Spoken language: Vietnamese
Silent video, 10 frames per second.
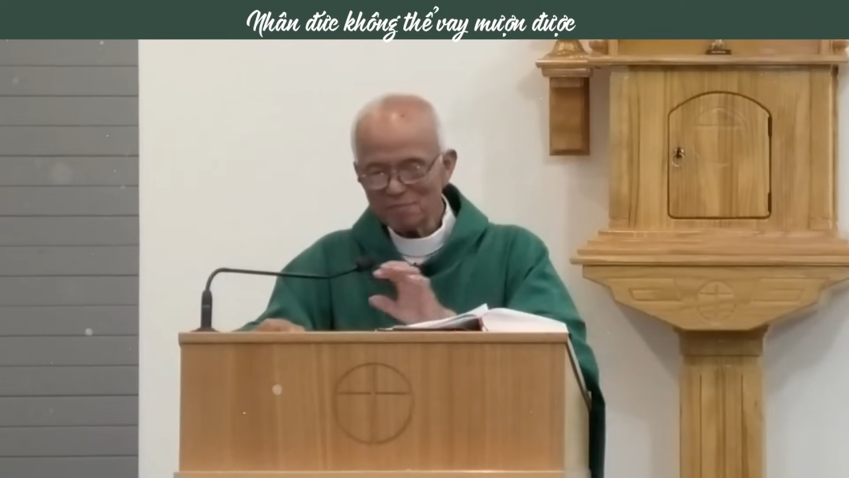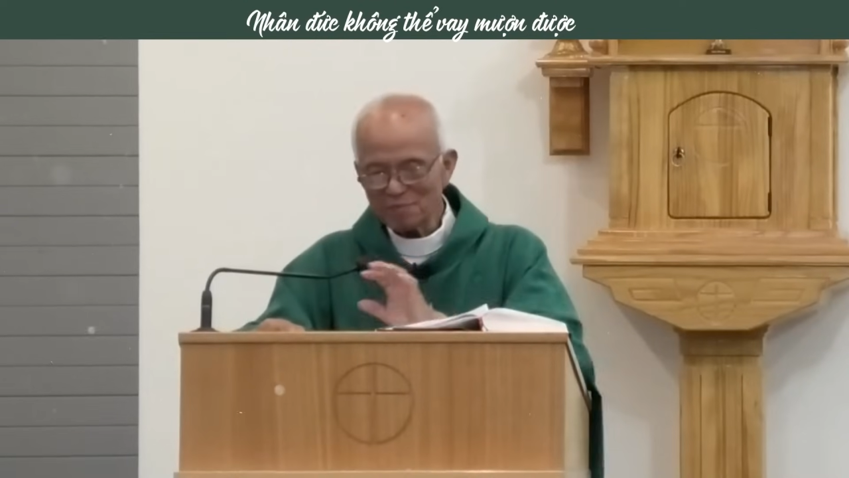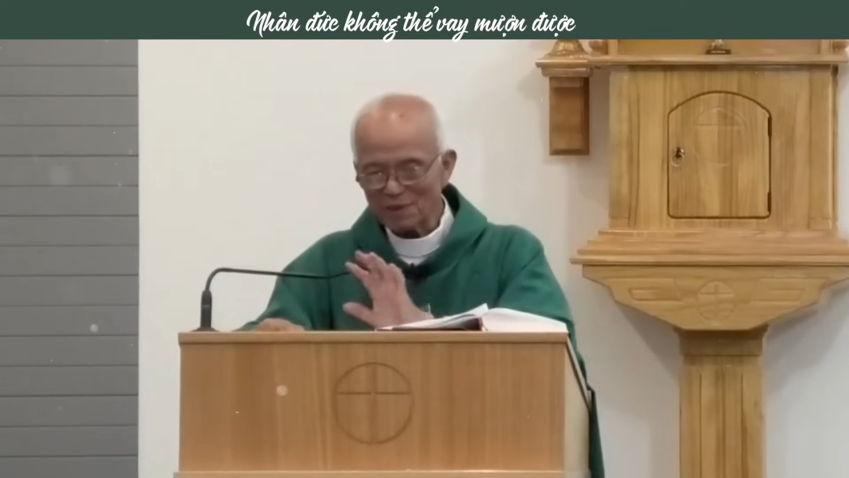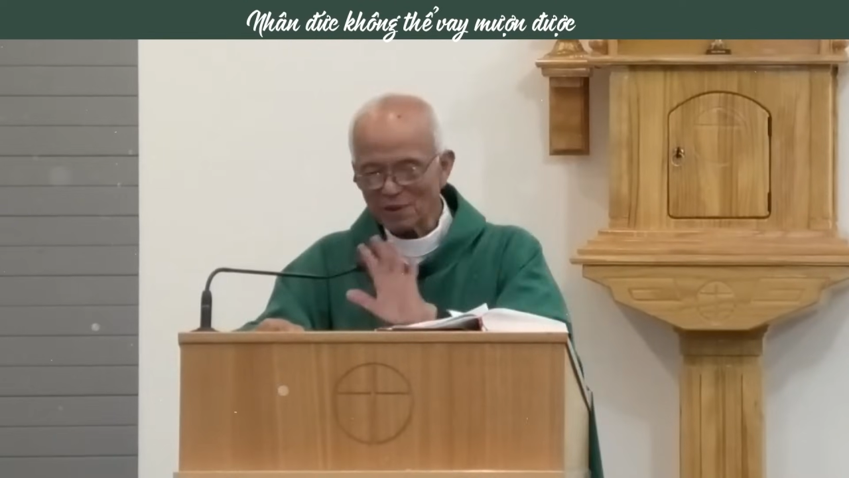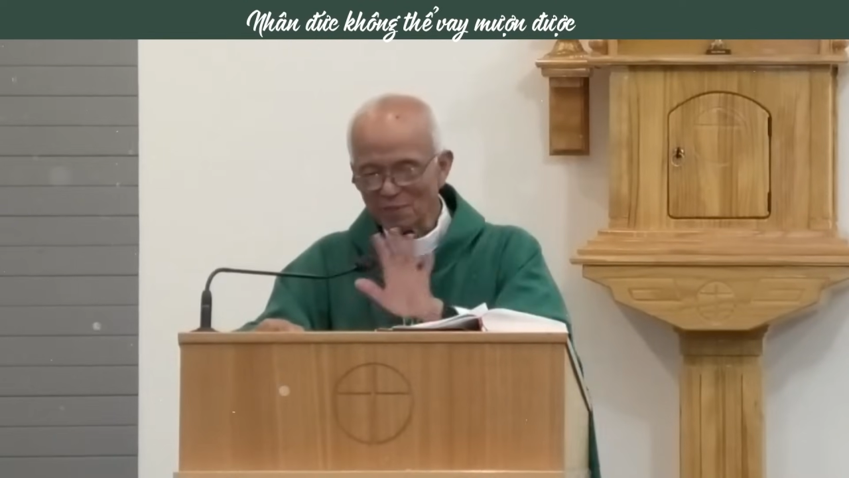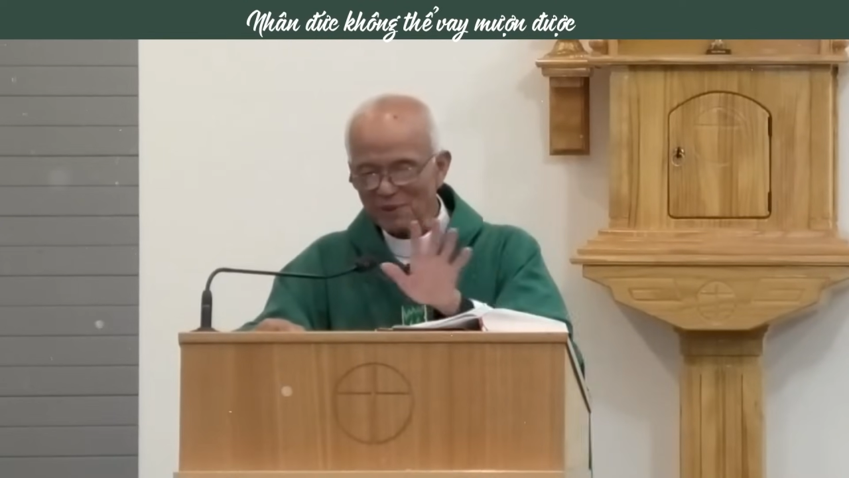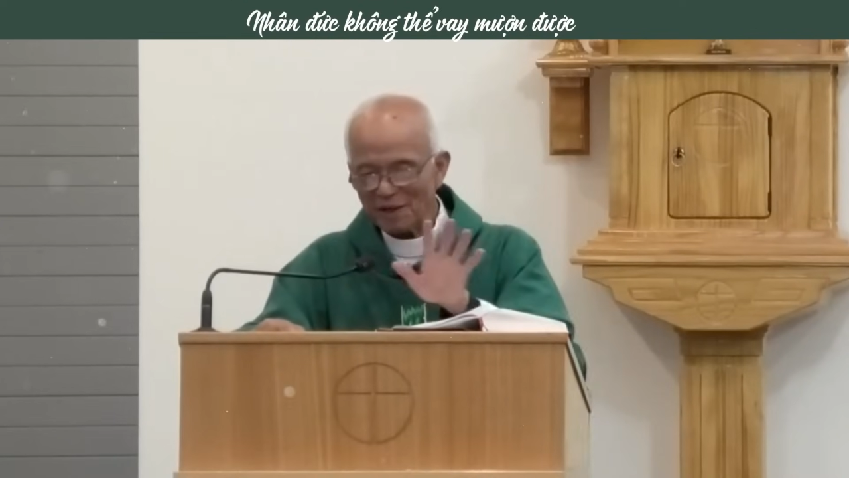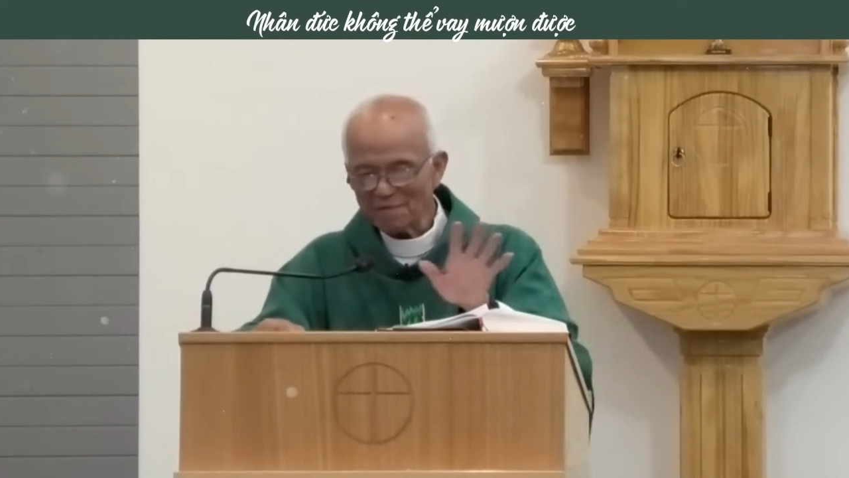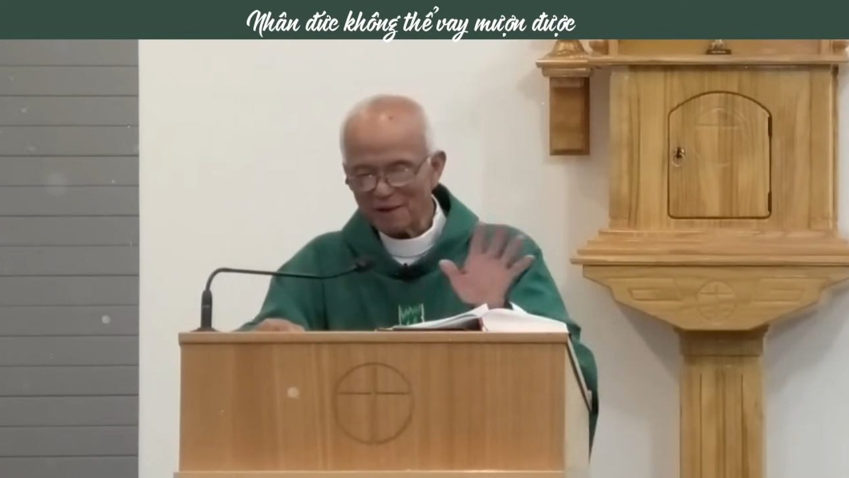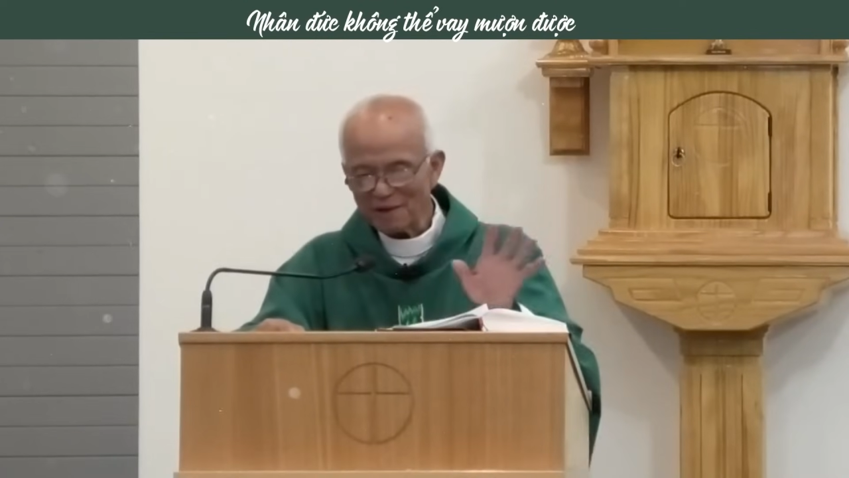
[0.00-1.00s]
mình không
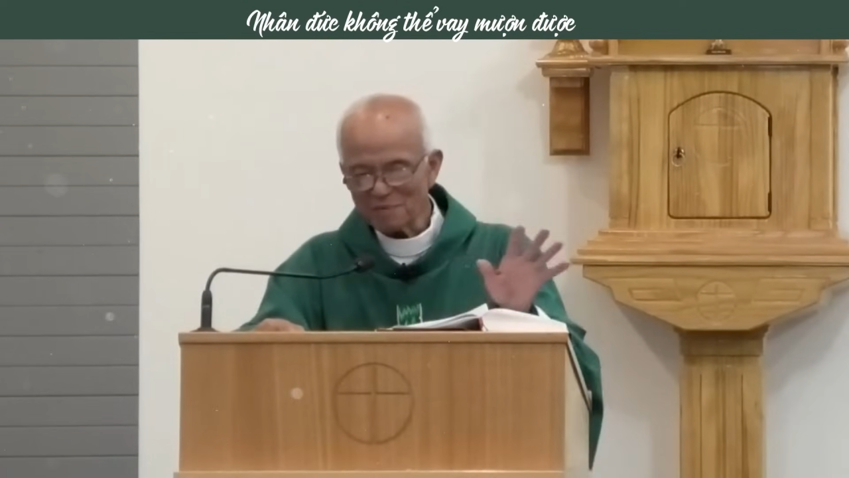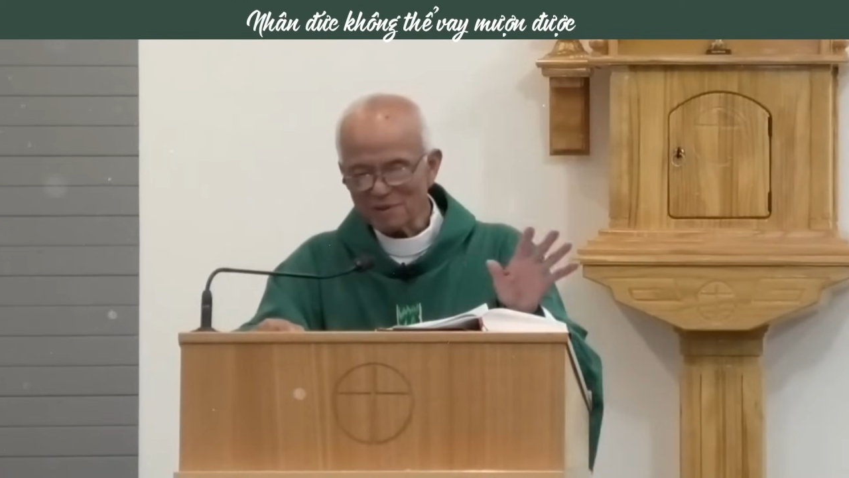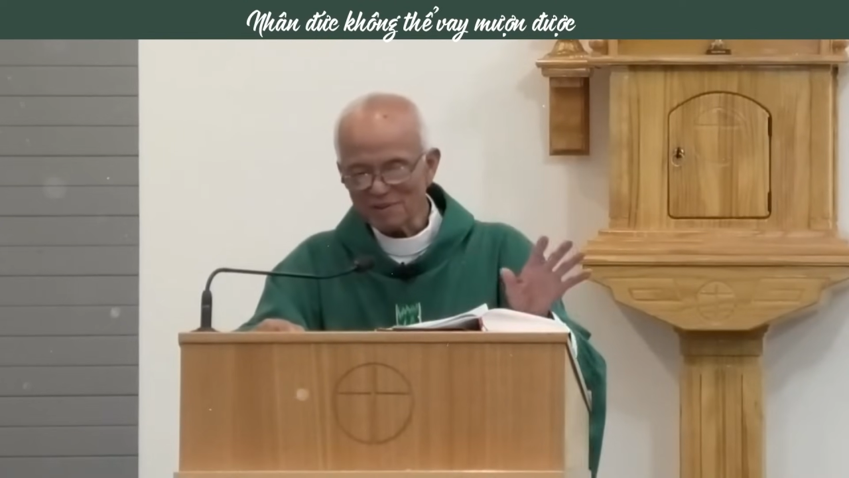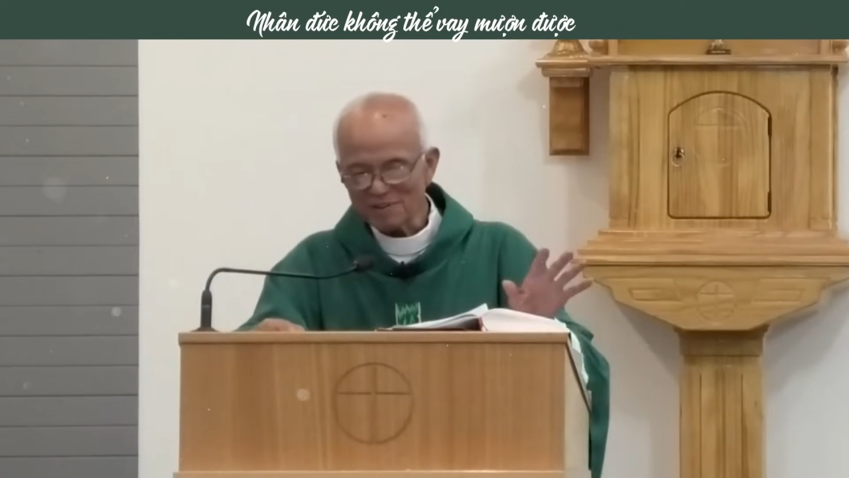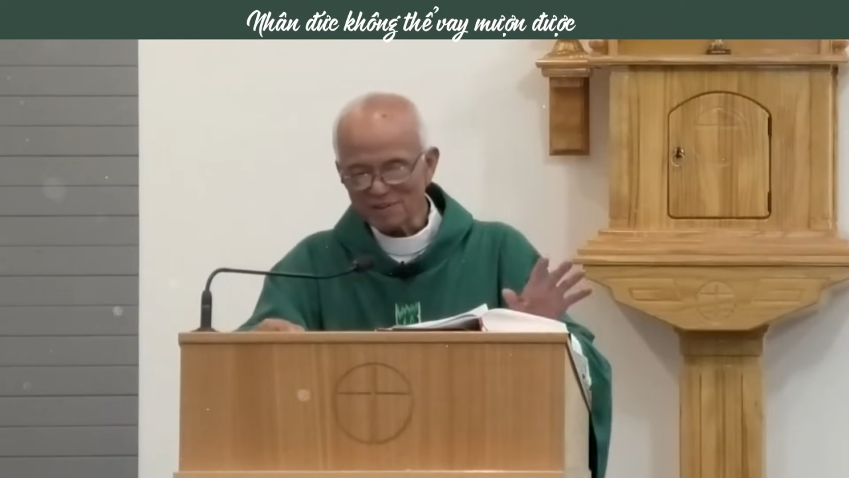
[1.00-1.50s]
thể vay mượn